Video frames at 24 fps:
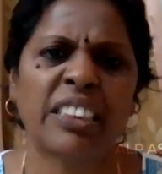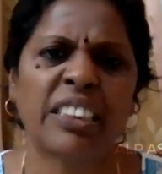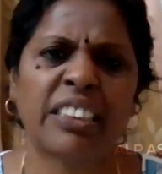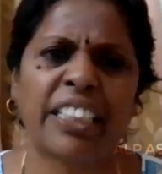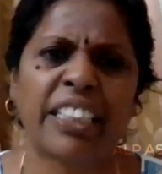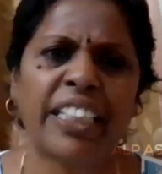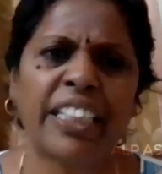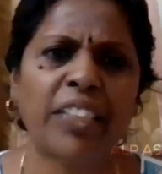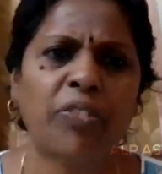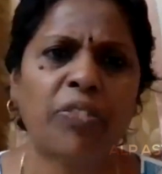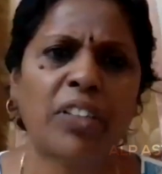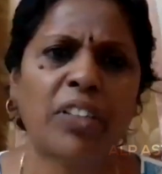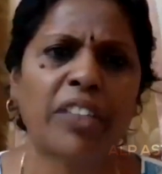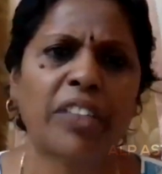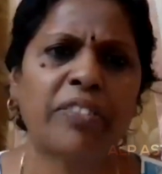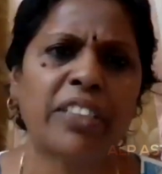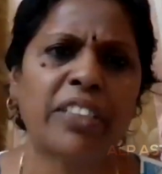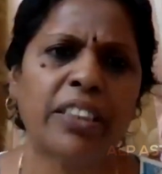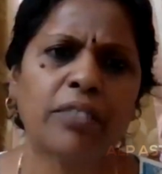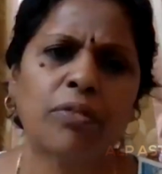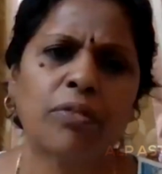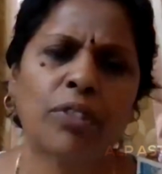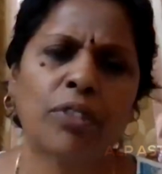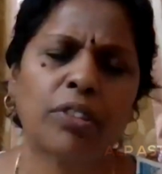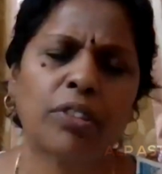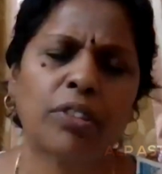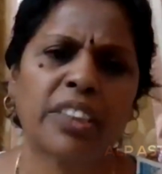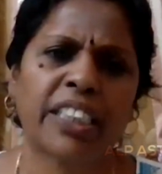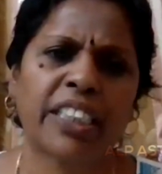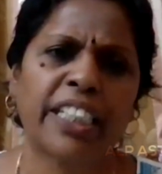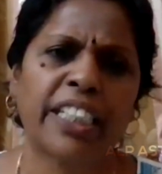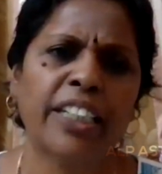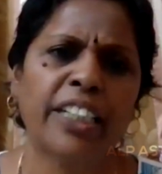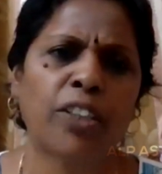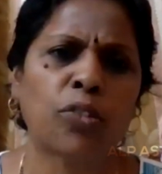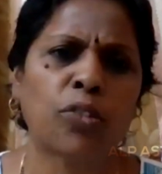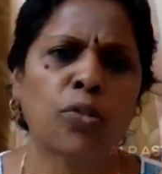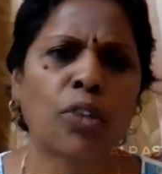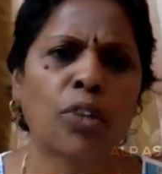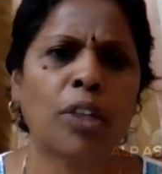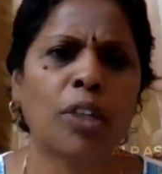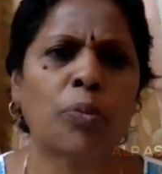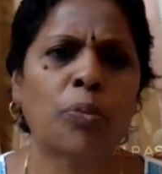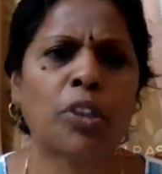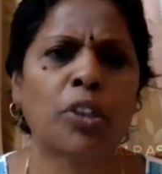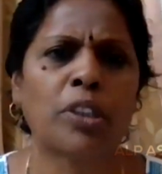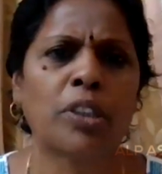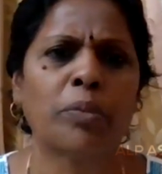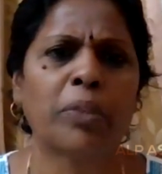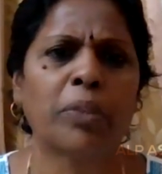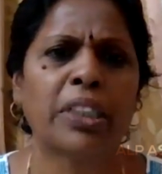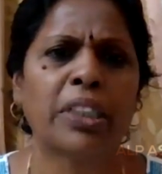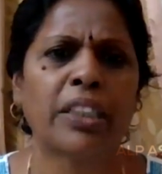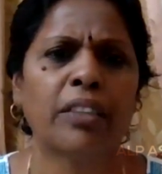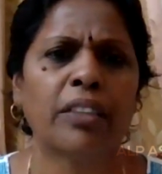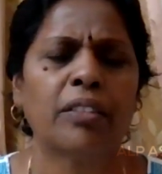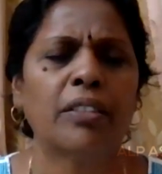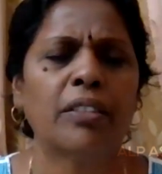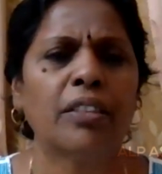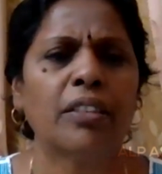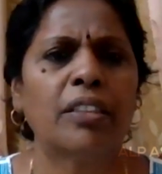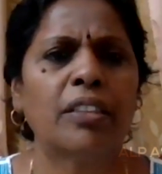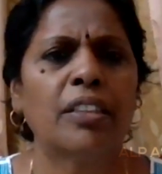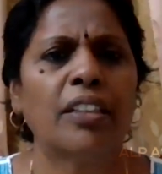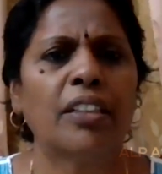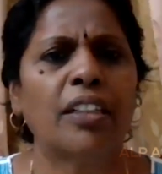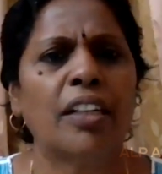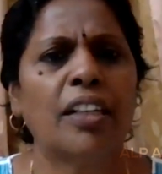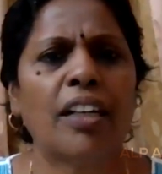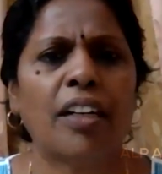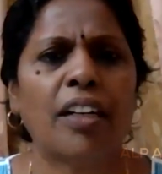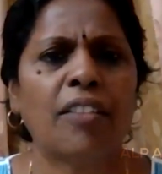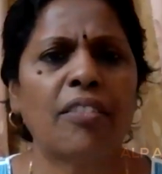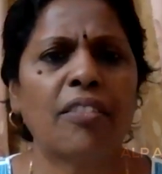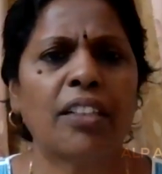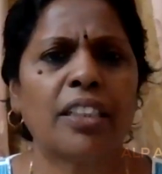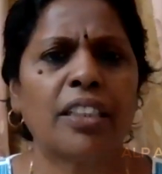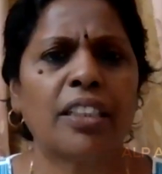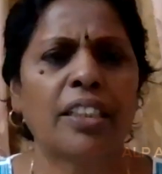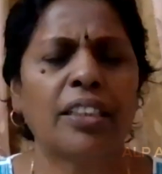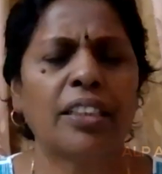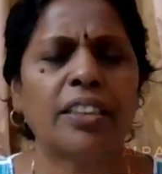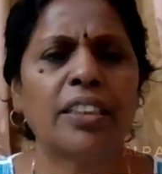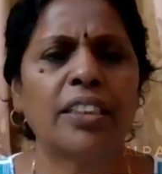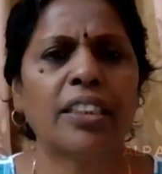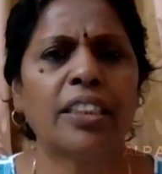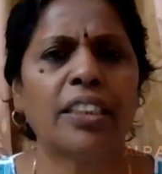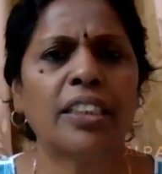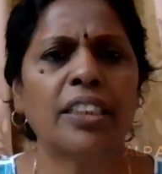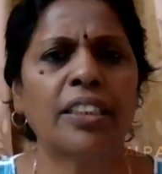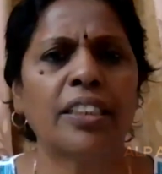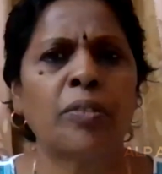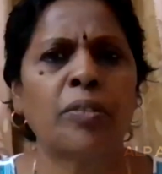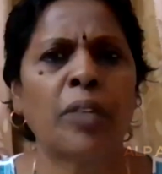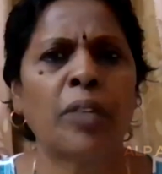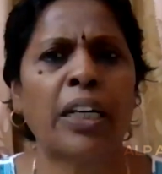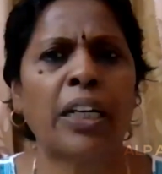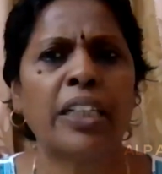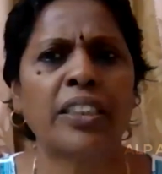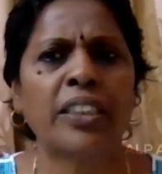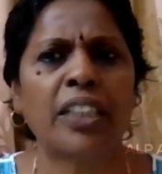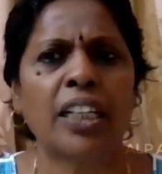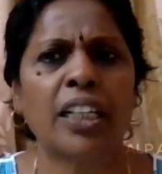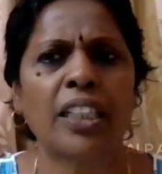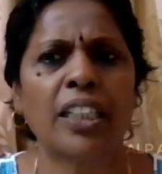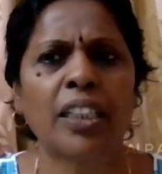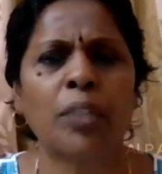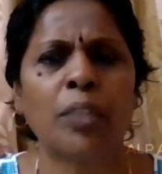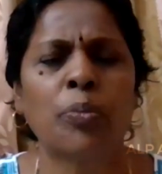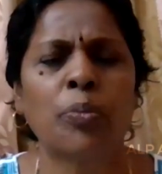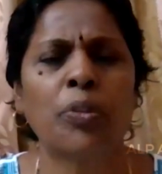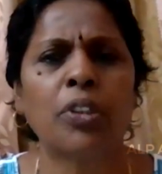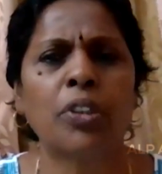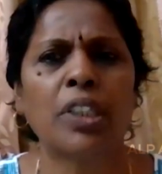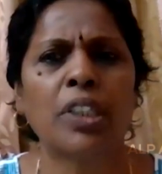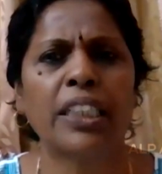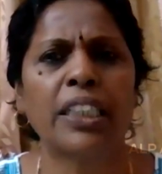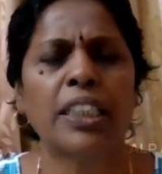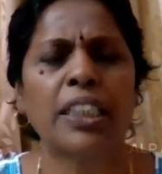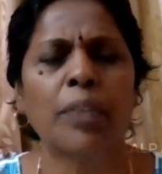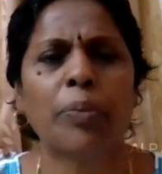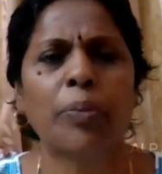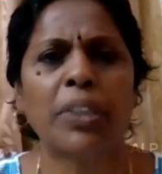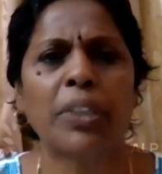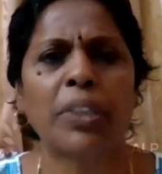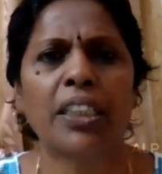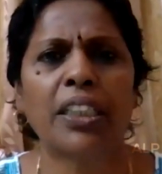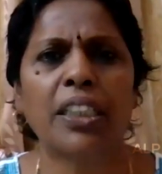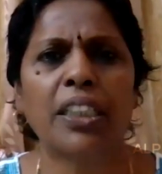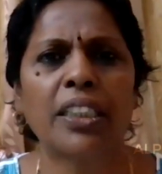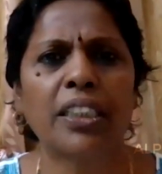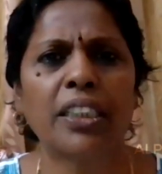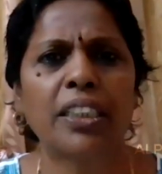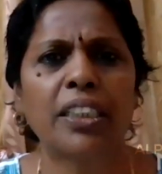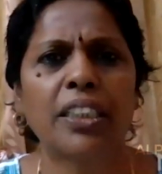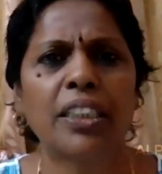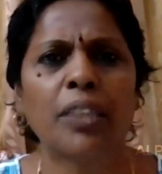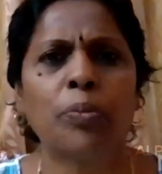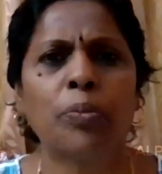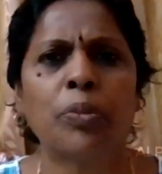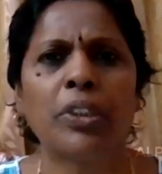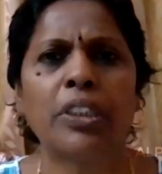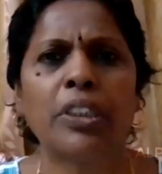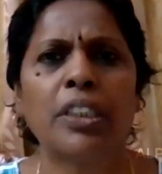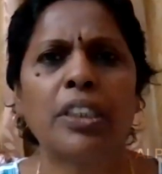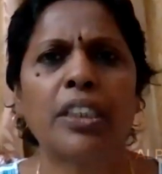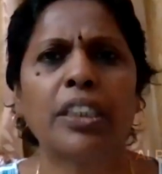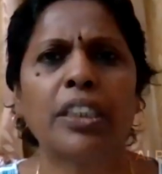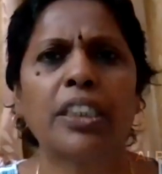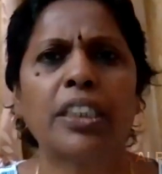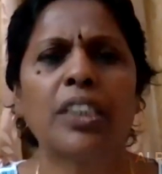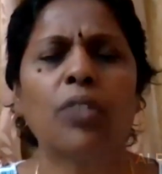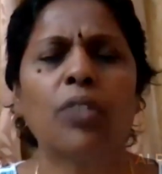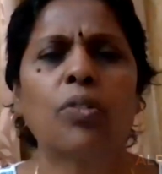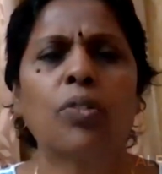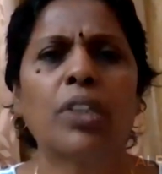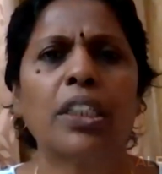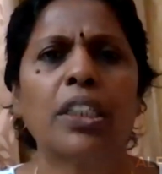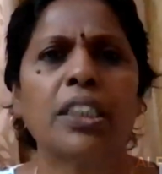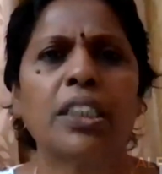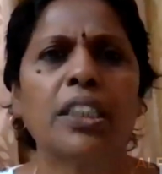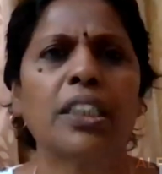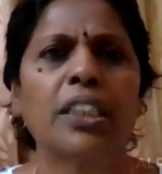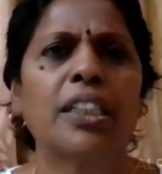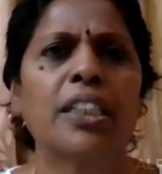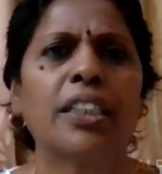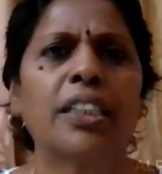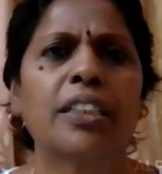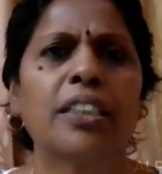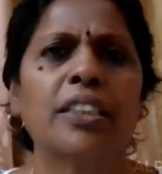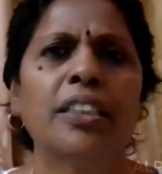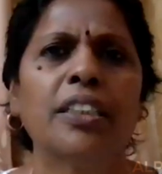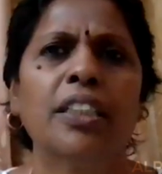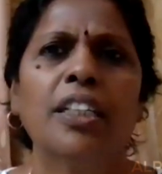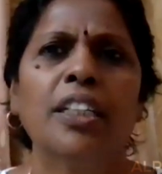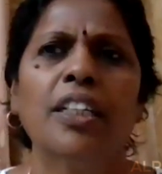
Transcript: ஸ்ட்ரைட் ஃபார்வர்ட் ஒரு ஸ்ட்ரைட் ரூட்ல போறது மாதிரி அவ்வளவுதான் நீங்க அந்த அதுல போனா அங்க பார்த்தாரு இங்க போனாரு இங்க உட்காந்துருக்காரு